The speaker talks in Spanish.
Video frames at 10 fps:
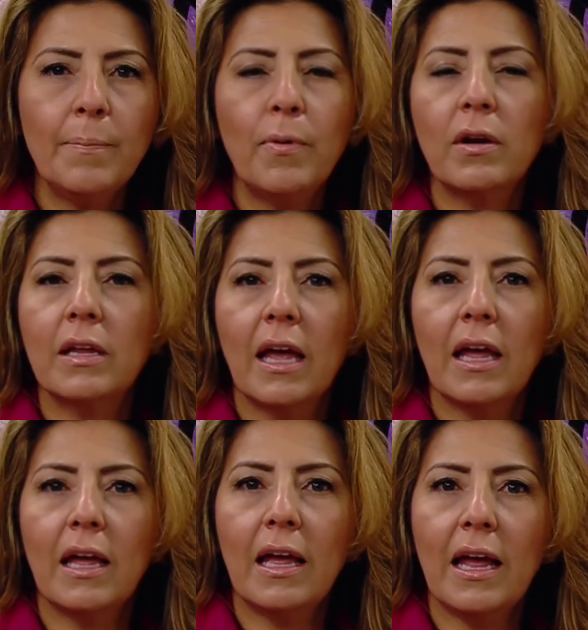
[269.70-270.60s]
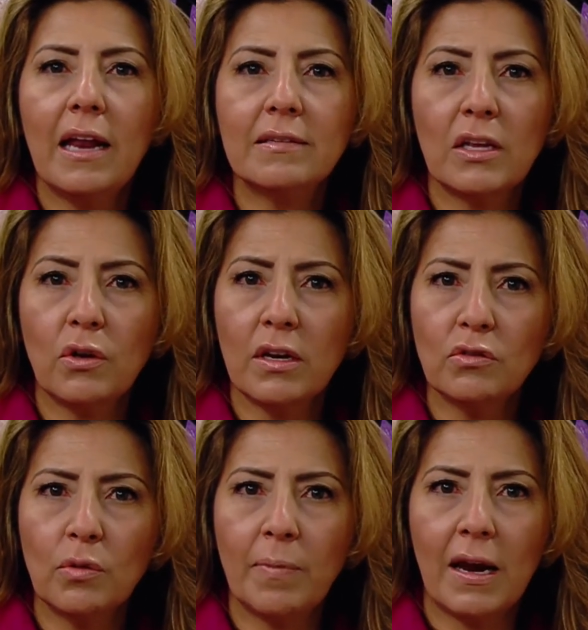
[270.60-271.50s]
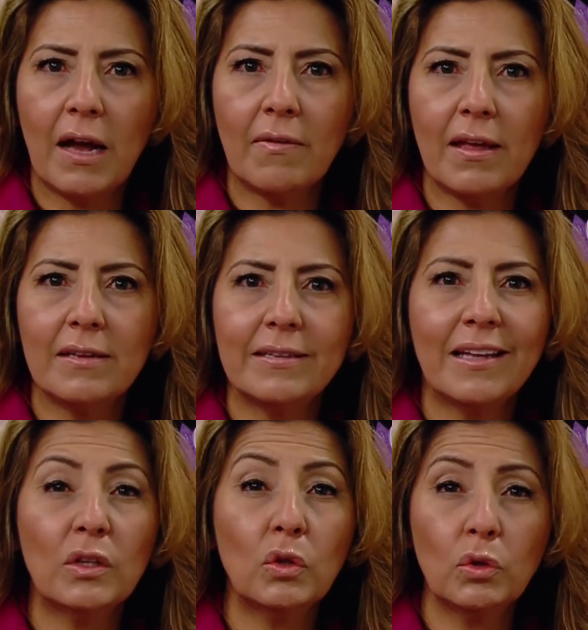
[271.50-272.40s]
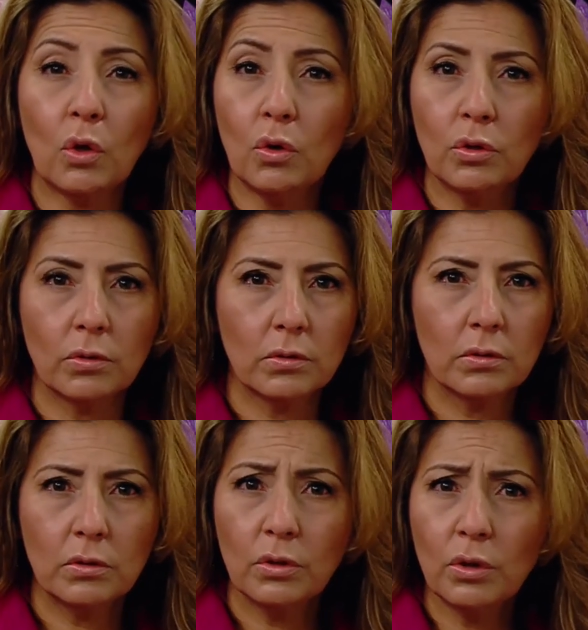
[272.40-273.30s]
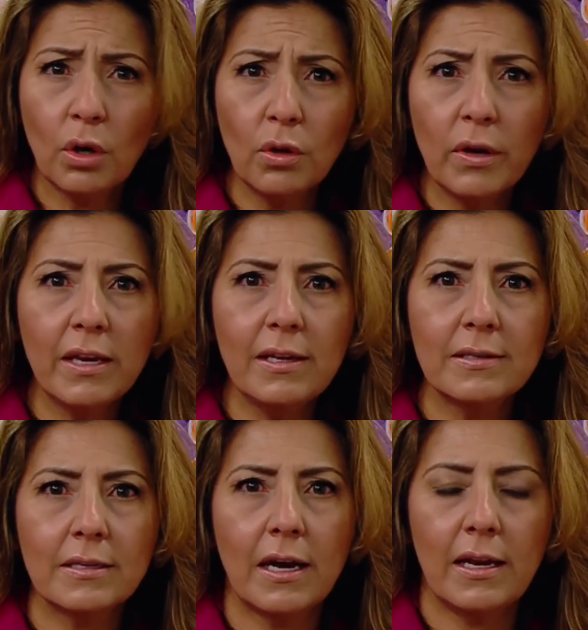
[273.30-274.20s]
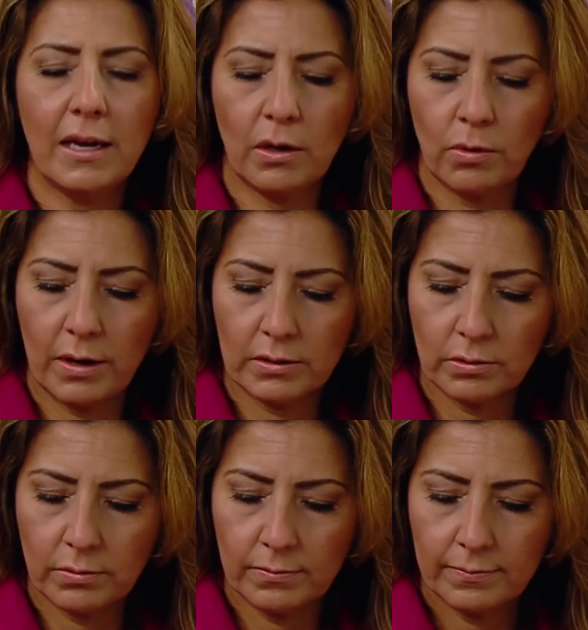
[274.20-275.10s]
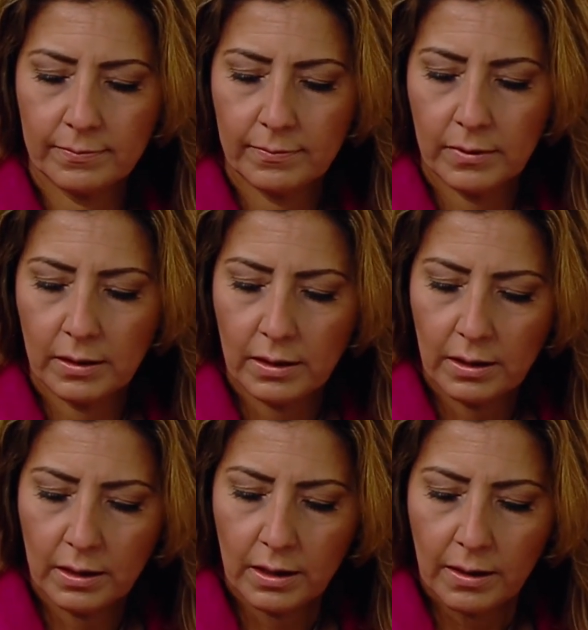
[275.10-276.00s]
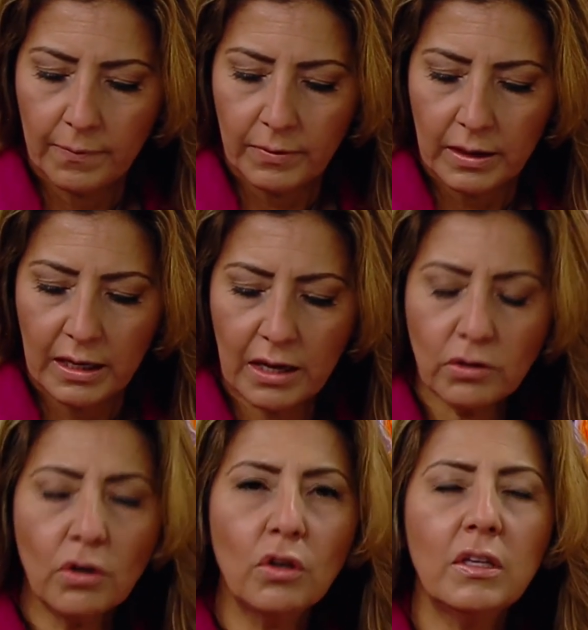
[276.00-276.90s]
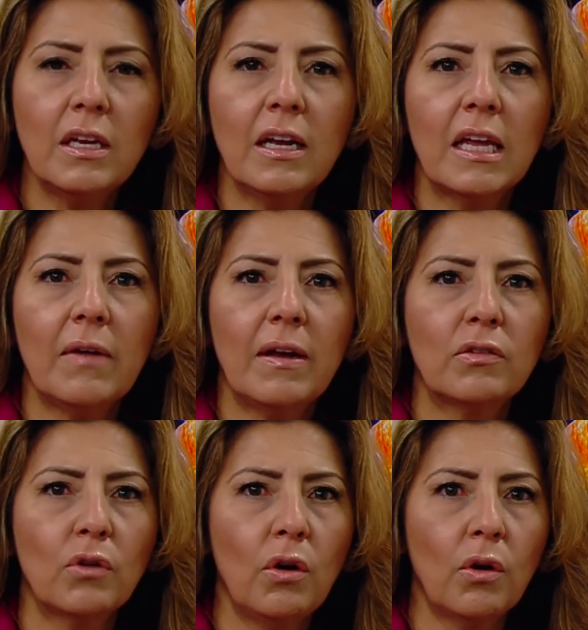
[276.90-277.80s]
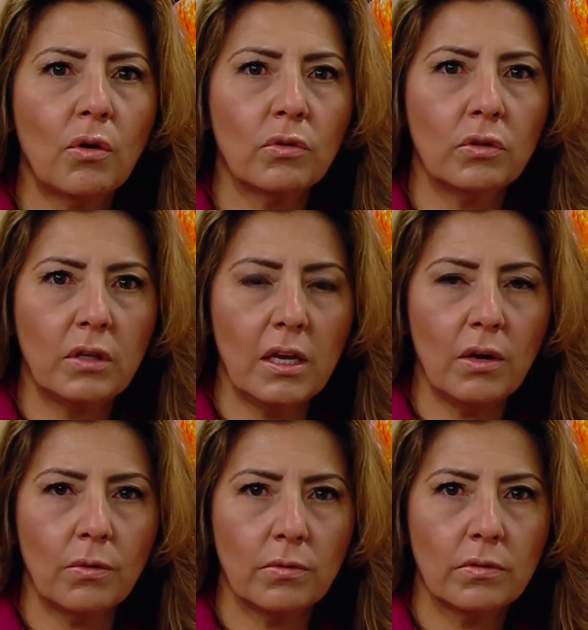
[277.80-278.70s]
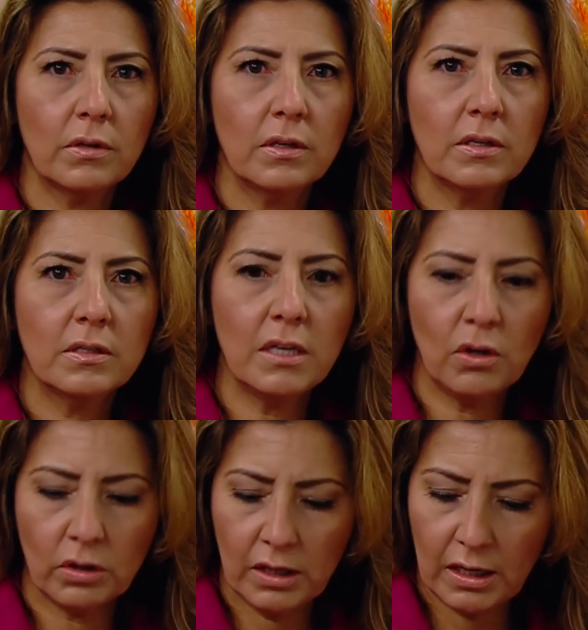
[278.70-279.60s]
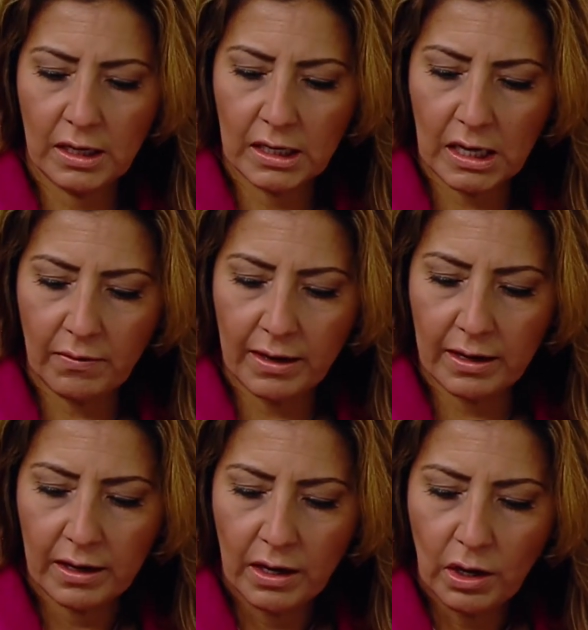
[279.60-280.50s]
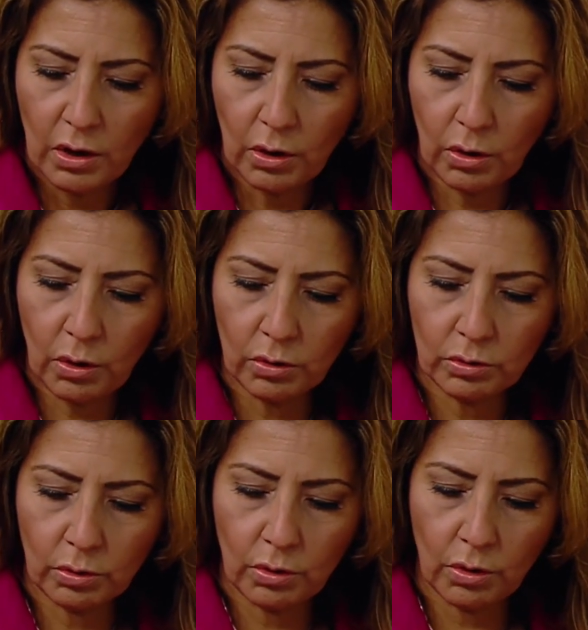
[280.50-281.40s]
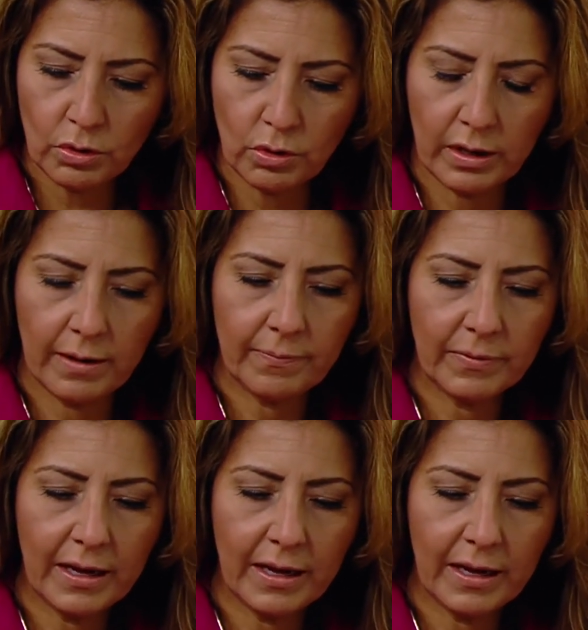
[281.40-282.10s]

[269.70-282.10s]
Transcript: Porque el Señor en su palabra dice todo, todo inicia en el corazón. Y eso no tiene que ver solo contigo, sino tiene que ver con tu cónyuge.